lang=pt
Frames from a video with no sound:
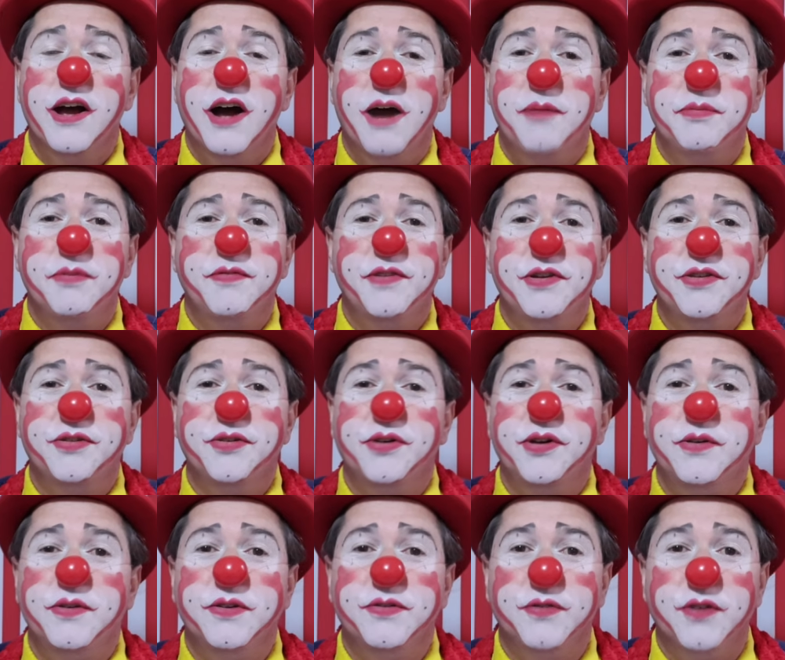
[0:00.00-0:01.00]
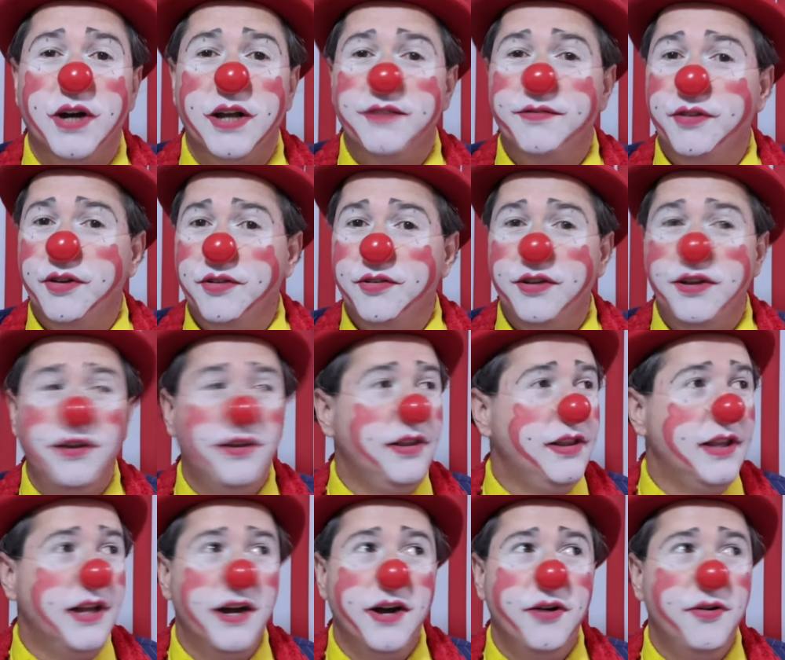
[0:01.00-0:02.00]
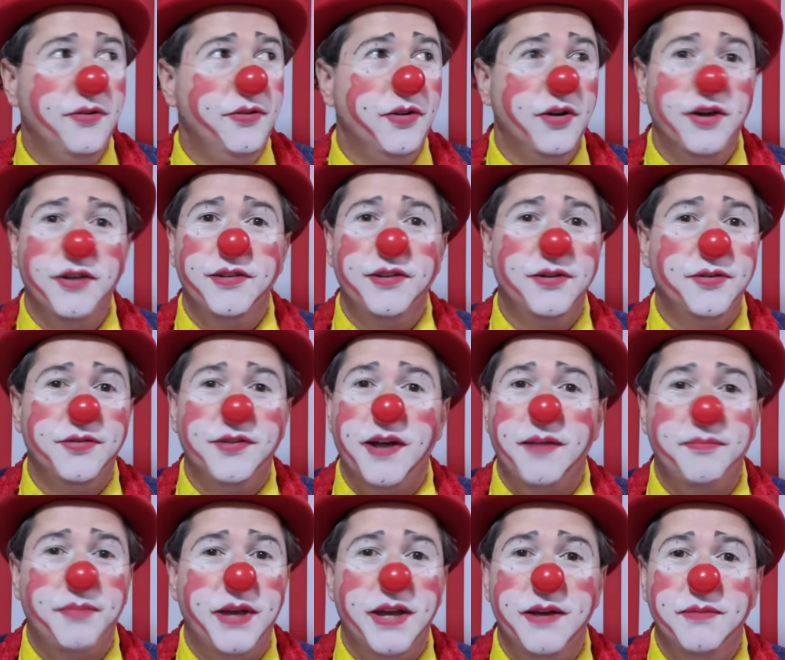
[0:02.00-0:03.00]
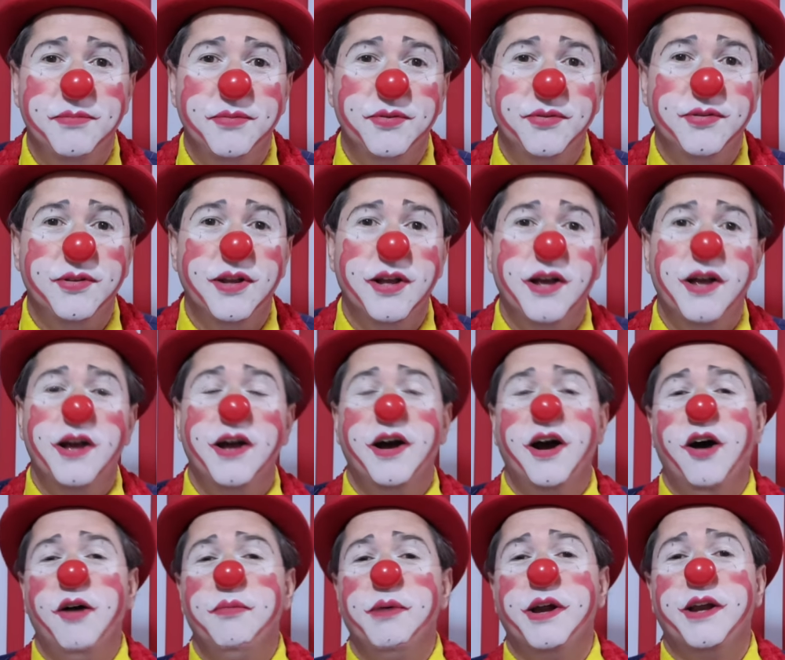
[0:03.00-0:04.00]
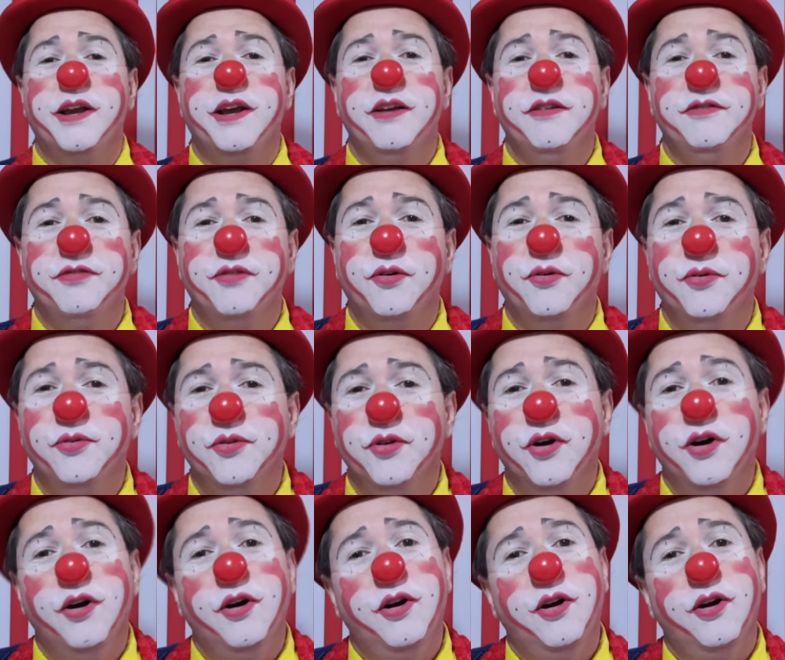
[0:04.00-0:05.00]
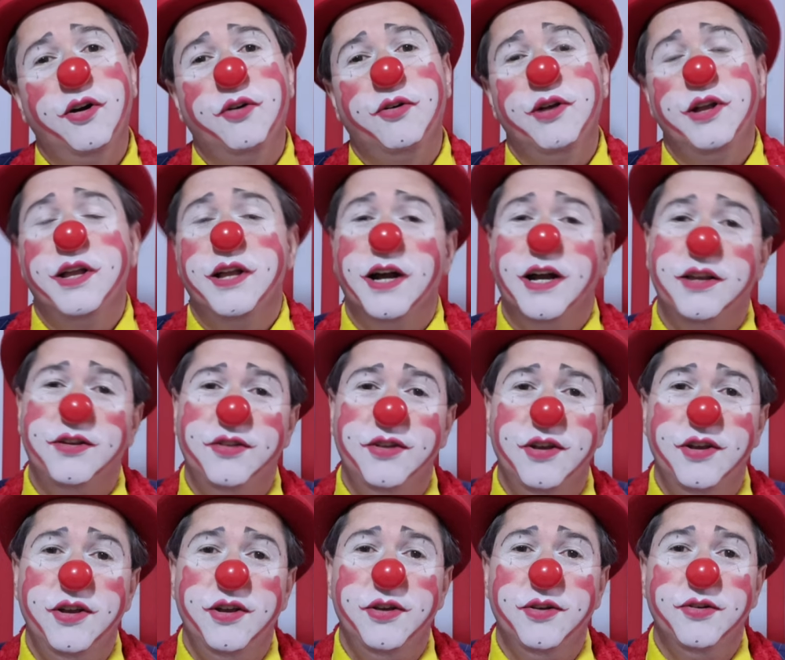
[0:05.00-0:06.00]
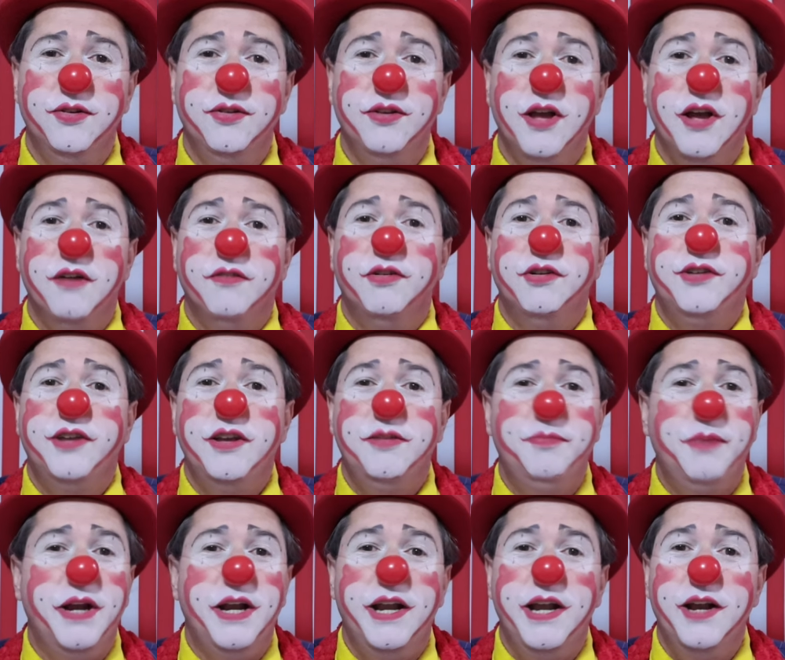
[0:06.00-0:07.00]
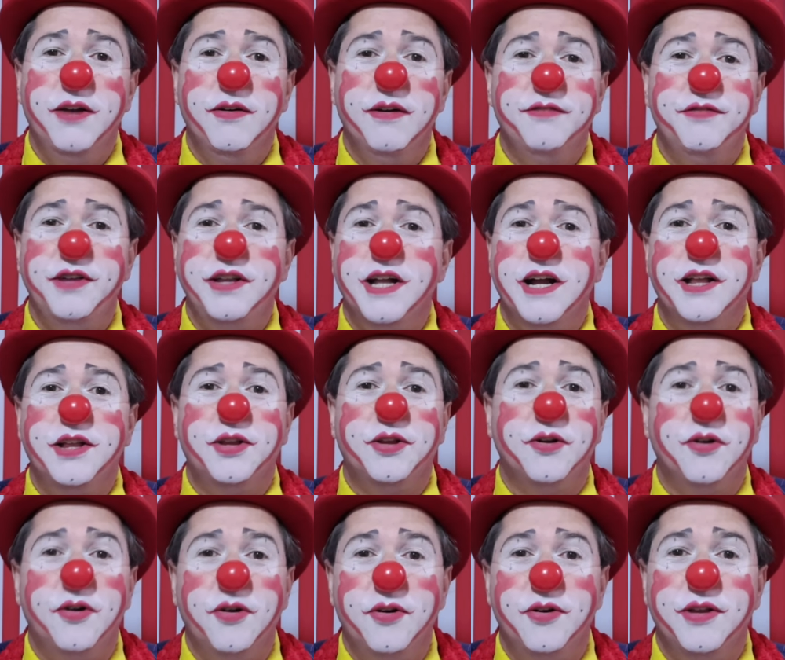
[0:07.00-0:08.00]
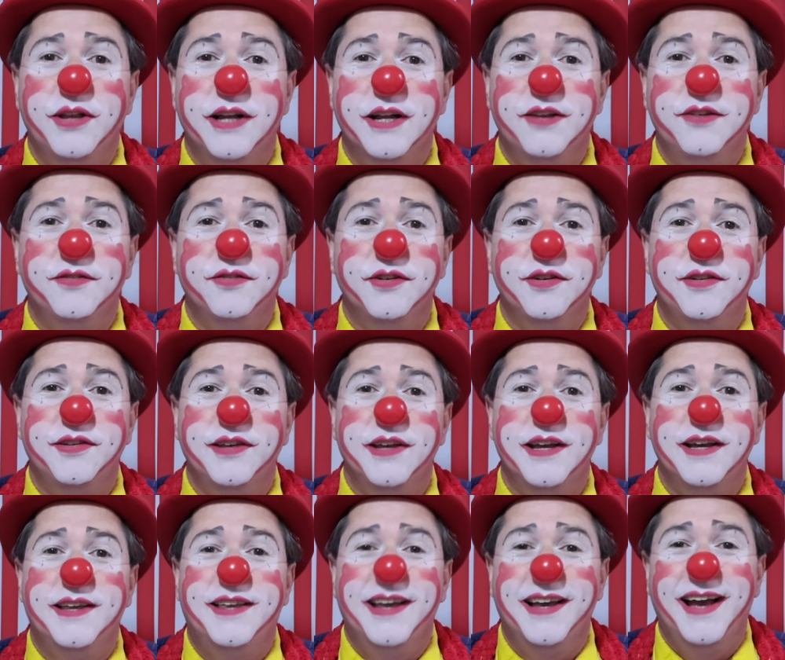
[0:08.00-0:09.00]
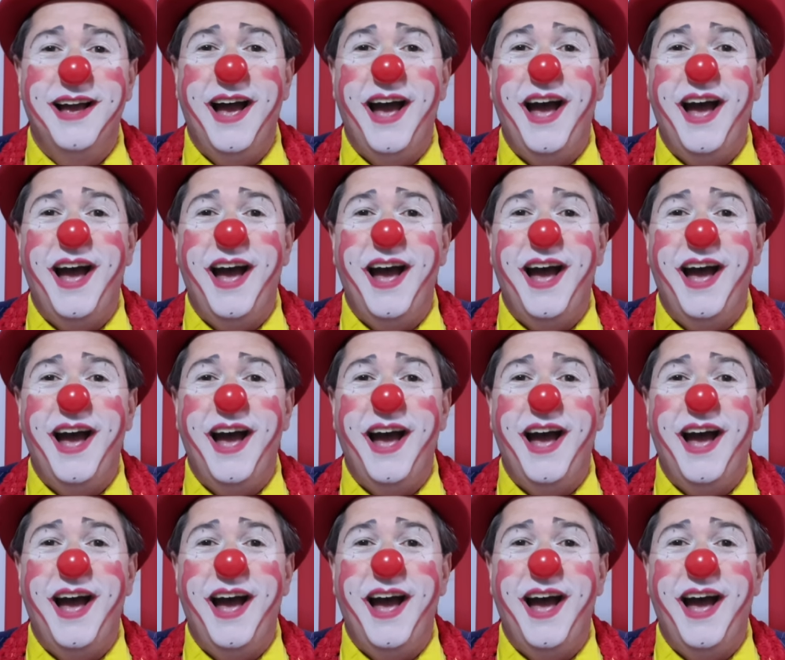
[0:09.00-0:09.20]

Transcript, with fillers: a professora e o advogado falou assim: não, nós não sabemos. Aí o barqueiro ficou com dó, coitadinhos, vocês perderam a vida toda de vocês.